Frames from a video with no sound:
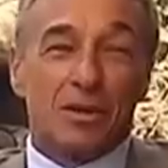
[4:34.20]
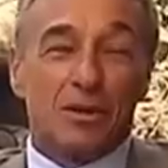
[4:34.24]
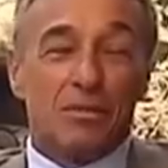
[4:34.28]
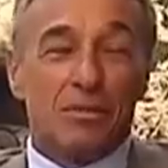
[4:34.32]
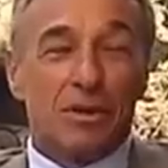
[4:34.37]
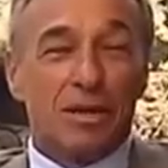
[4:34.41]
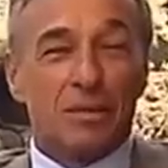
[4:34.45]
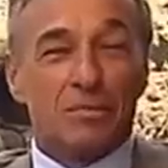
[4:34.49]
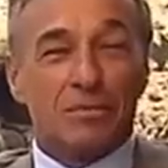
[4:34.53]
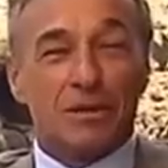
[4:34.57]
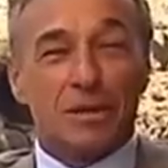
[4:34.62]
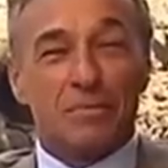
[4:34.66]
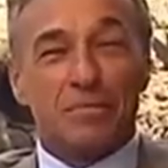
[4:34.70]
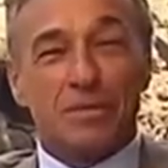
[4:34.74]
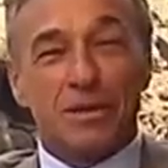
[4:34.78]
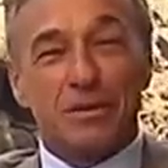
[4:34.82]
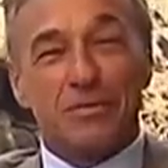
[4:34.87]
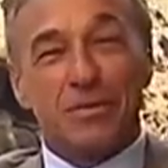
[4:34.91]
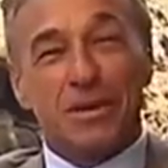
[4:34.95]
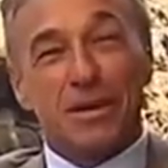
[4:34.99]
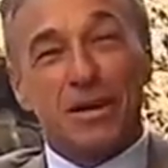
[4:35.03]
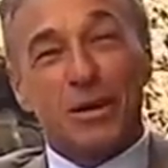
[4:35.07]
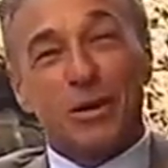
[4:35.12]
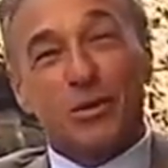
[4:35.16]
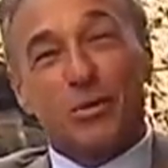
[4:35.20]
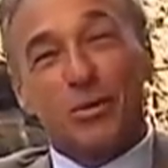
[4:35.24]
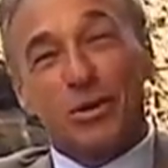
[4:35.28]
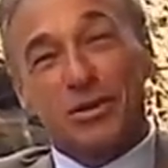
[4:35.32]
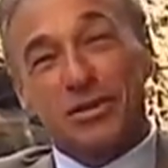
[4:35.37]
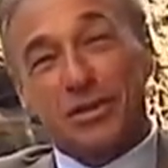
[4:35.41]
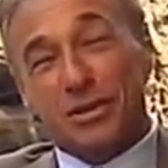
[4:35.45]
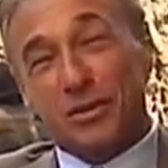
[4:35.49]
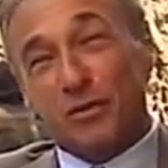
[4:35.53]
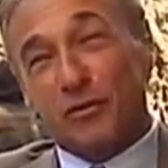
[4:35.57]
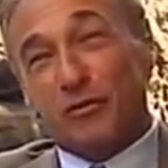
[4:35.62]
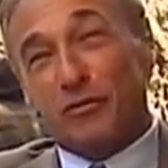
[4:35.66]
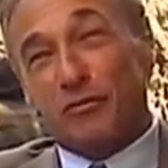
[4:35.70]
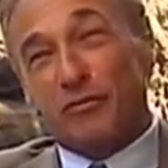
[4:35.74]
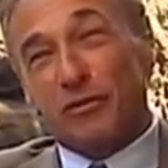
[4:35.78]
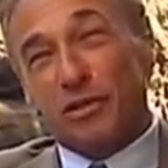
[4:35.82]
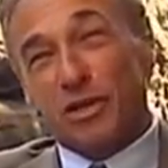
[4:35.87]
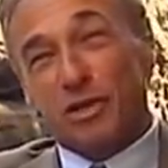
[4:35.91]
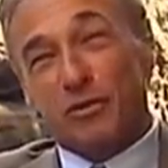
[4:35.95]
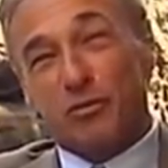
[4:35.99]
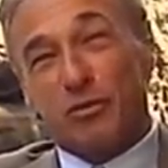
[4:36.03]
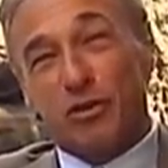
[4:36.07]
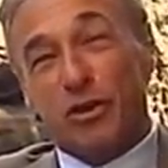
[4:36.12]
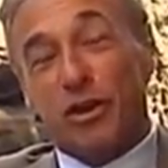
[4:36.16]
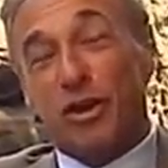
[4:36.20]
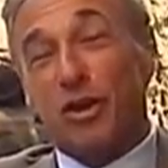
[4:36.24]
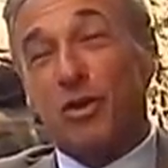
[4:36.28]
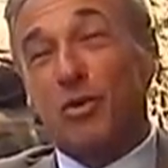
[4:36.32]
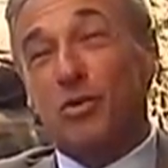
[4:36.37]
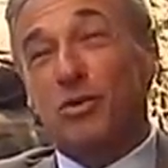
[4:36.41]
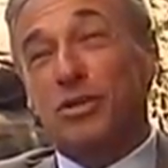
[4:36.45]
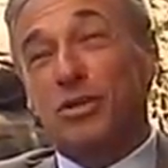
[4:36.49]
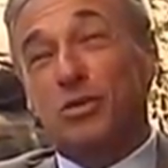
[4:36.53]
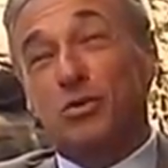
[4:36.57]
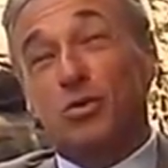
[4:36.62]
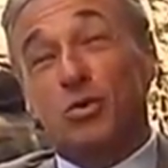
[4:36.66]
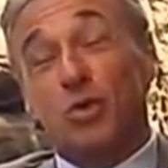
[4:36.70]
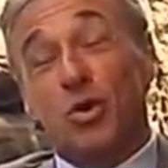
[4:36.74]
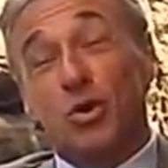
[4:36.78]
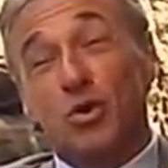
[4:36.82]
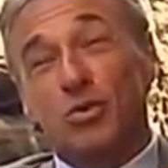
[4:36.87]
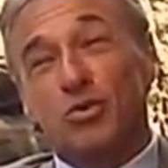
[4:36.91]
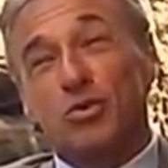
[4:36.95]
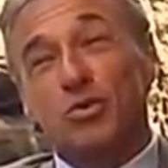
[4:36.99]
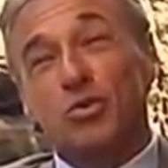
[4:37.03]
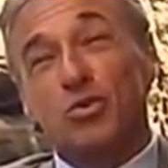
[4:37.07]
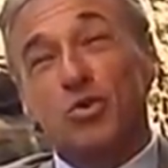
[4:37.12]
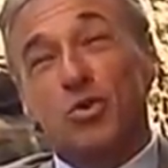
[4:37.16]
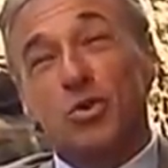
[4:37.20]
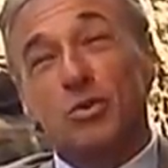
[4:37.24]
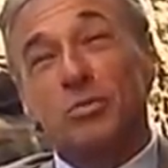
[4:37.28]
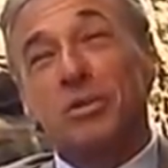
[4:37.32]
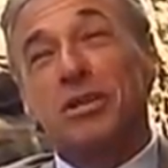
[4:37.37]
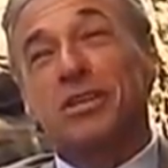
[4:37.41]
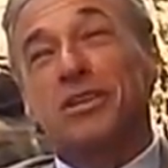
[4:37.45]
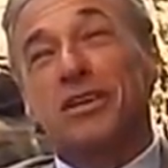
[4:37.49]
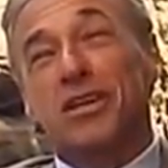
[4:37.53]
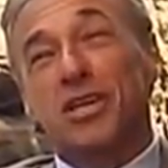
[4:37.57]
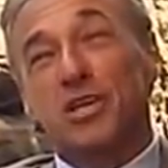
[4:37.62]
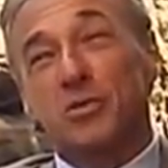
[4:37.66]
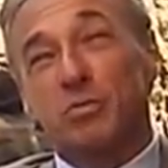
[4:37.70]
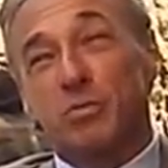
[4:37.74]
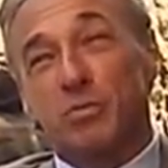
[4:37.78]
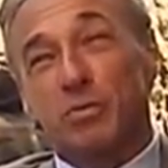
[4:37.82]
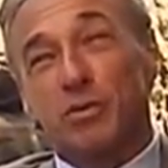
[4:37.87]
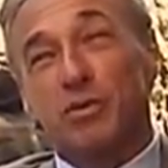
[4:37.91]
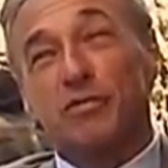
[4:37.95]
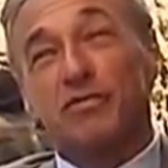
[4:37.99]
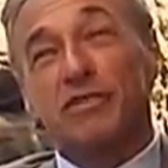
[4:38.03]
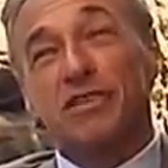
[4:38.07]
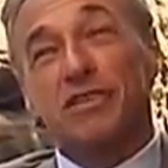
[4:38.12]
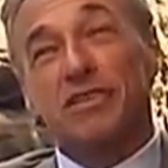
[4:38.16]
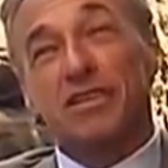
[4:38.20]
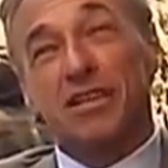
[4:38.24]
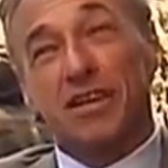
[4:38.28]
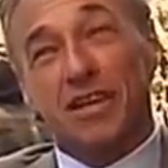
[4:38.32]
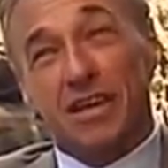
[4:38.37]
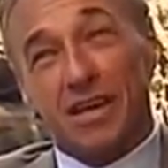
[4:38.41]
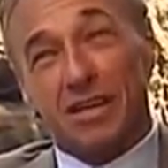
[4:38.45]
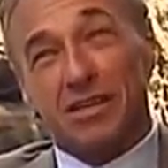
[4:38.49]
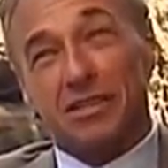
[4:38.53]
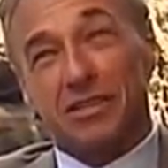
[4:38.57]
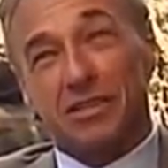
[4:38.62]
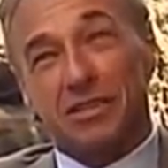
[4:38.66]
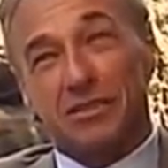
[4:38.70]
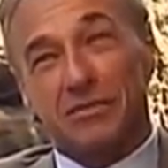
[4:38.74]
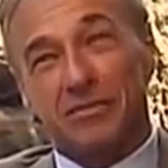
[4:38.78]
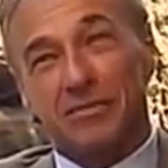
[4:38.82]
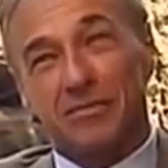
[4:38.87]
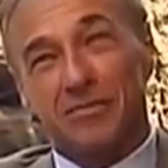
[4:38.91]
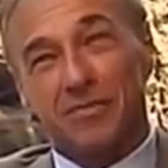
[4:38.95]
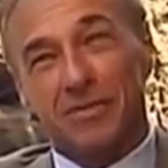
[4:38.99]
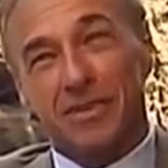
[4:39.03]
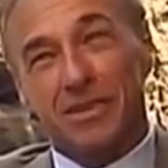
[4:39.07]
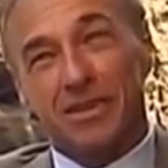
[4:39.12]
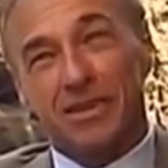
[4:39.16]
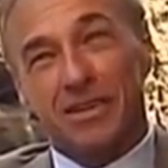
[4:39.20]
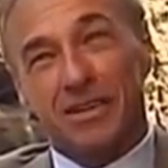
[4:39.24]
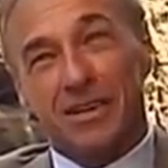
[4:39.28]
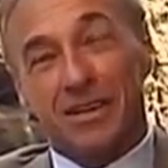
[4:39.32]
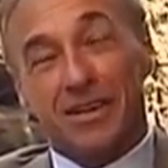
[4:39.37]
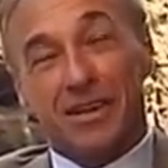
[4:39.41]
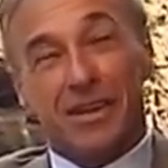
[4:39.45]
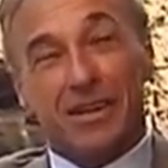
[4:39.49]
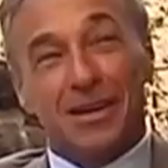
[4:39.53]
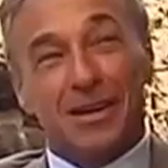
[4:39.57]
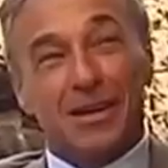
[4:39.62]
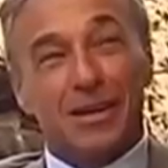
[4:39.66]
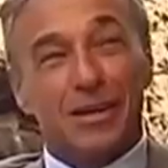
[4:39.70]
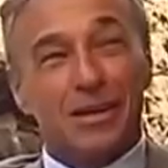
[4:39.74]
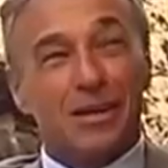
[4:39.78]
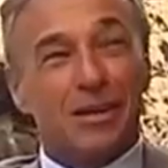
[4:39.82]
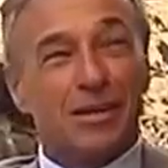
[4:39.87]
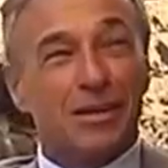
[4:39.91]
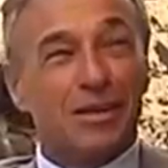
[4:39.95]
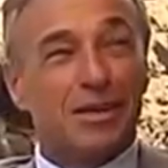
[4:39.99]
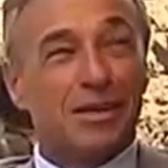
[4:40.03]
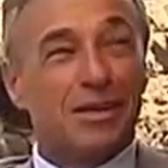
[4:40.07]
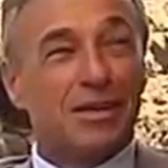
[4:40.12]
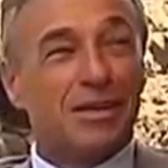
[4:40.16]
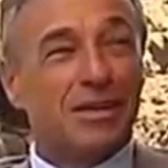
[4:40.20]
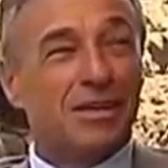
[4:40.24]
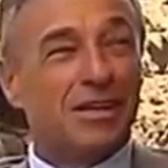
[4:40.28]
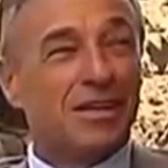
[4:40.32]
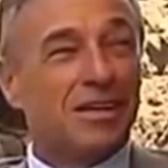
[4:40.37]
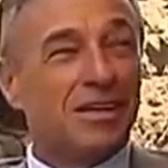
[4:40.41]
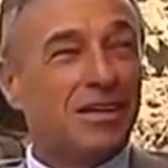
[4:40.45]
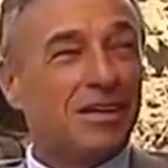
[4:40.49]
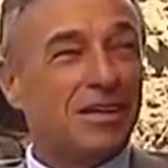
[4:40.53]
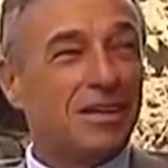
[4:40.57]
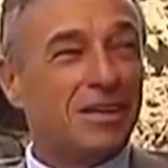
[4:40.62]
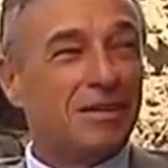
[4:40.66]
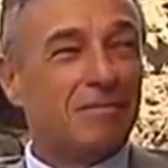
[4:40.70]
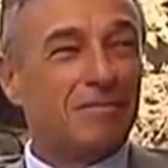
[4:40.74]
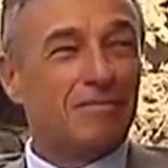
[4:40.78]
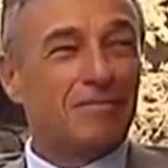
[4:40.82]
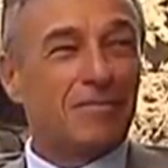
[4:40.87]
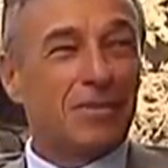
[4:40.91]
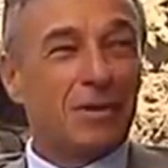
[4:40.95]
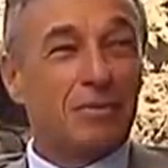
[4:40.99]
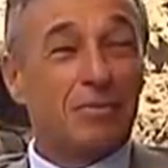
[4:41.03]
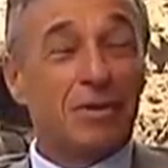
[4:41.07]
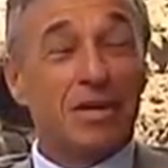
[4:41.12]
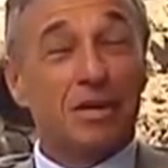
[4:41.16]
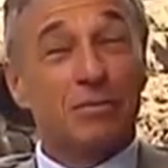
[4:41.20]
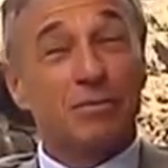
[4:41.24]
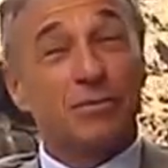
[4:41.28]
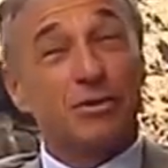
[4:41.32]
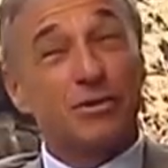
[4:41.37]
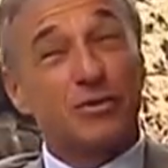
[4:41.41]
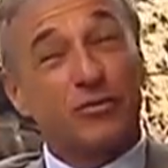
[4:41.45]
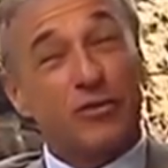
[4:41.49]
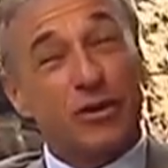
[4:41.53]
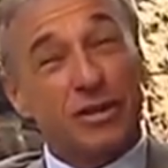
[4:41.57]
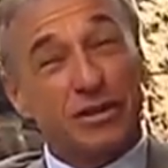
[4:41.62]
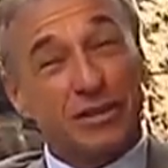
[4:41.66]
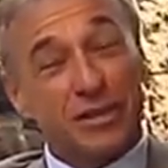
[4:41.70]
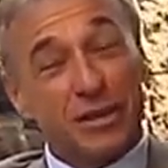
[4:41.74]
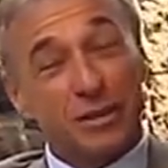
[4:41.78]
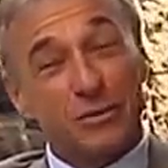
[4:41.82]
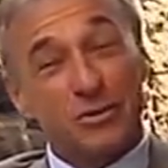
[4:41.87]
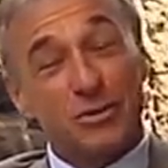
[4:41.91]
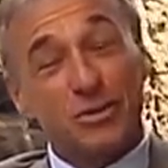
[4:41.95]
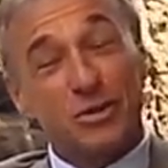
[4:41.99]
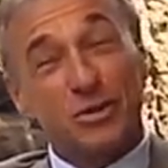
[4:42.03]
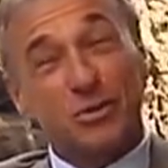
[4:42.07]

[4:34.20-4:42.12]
Eu me lembro que a primeira coisa que eu fiz foi reunir todos os comitês provinciais. E eu me lembro que isso foi até no